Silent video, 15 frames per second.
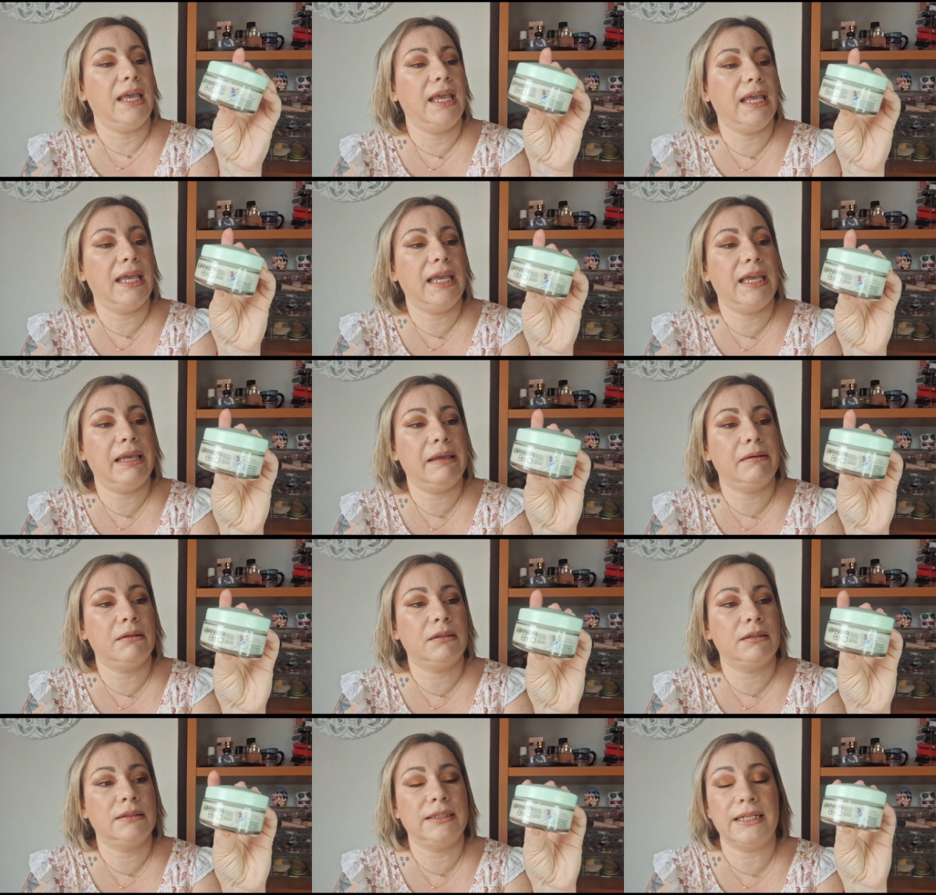Eh,
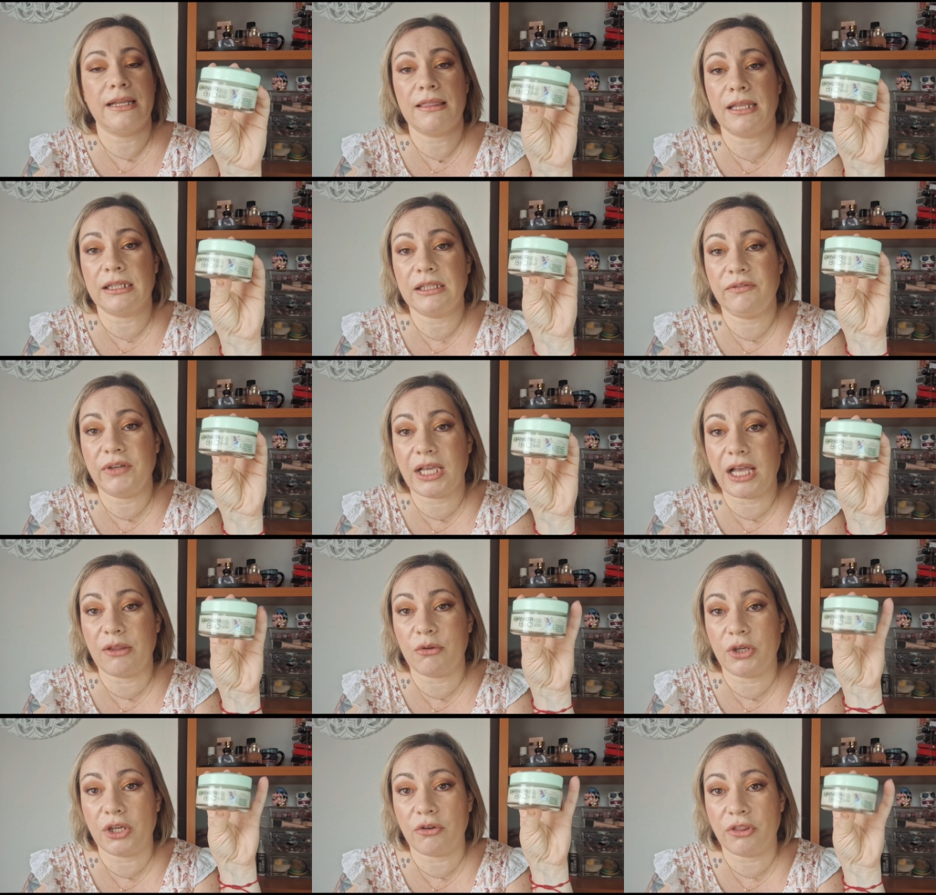tiene
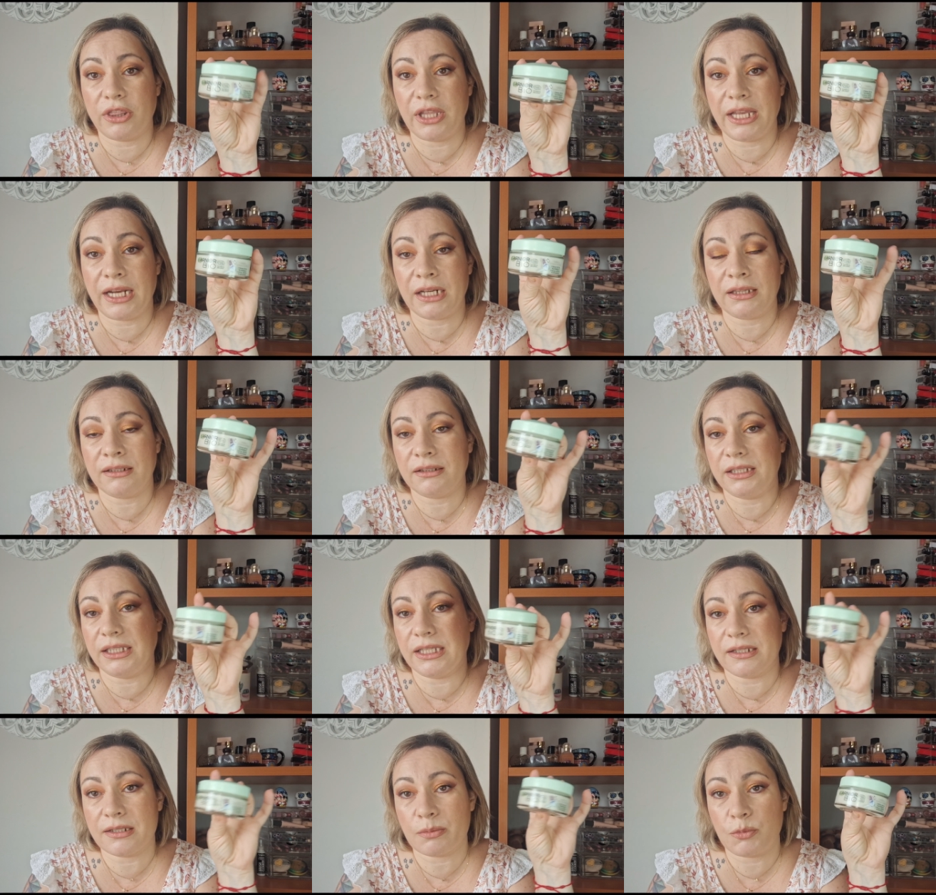certificado EcoCert
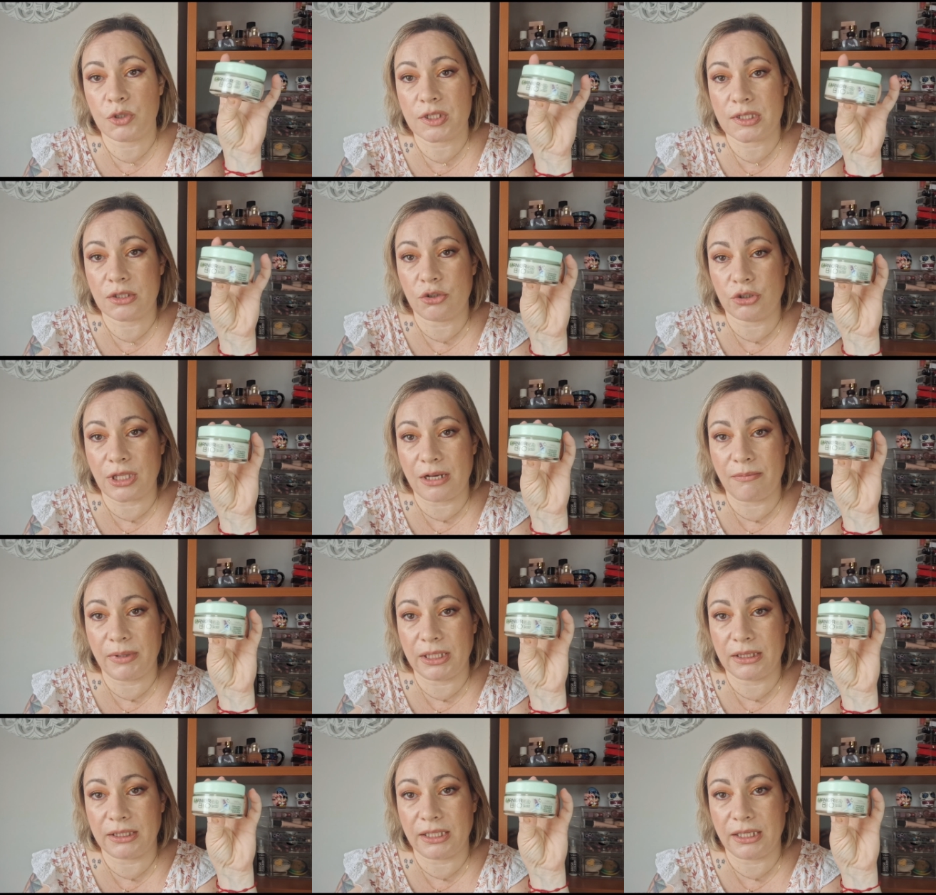y es pues
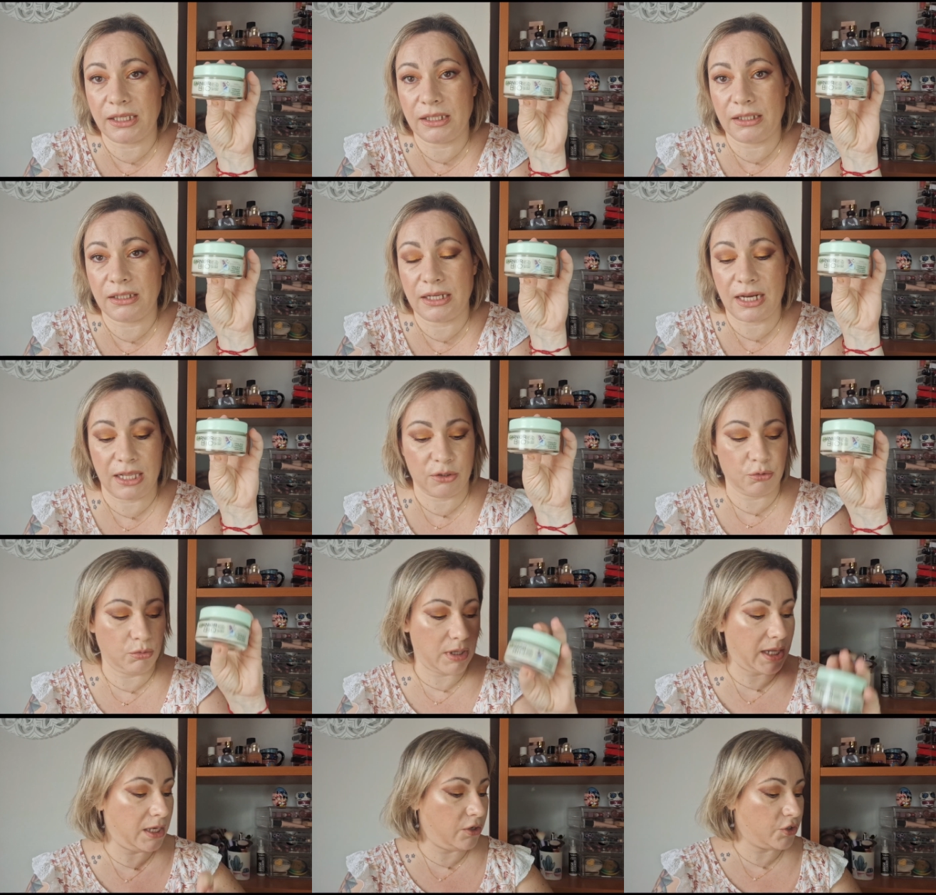totalmente
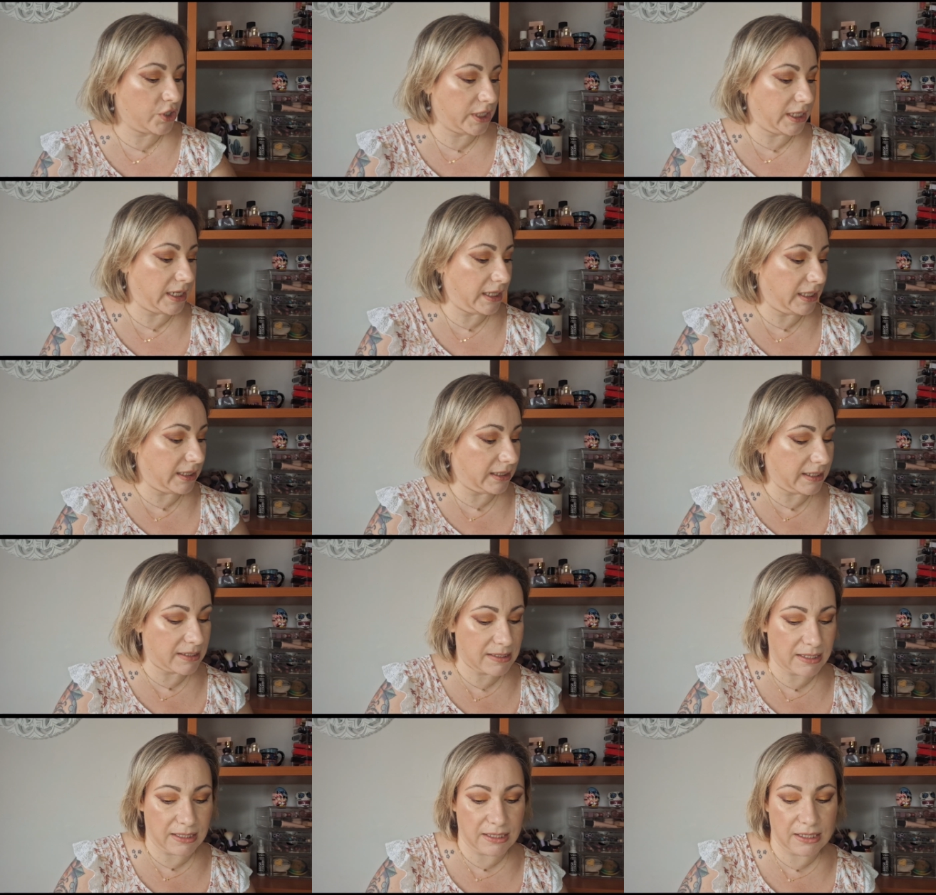natural los
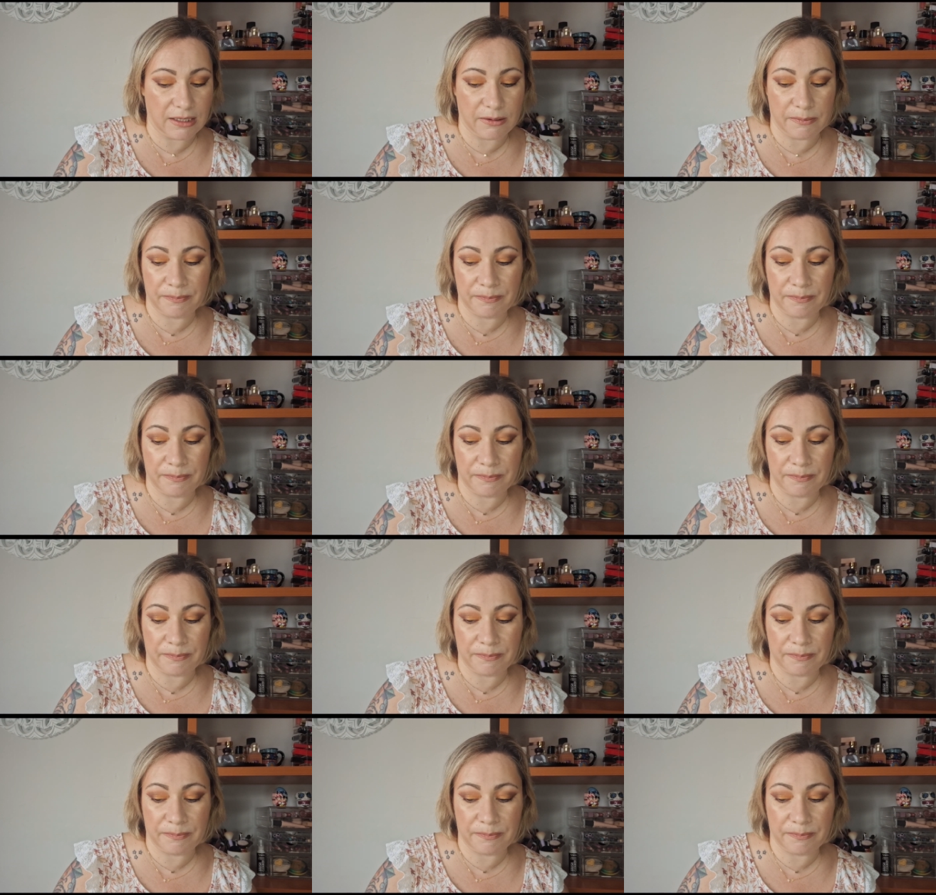ingredientes que,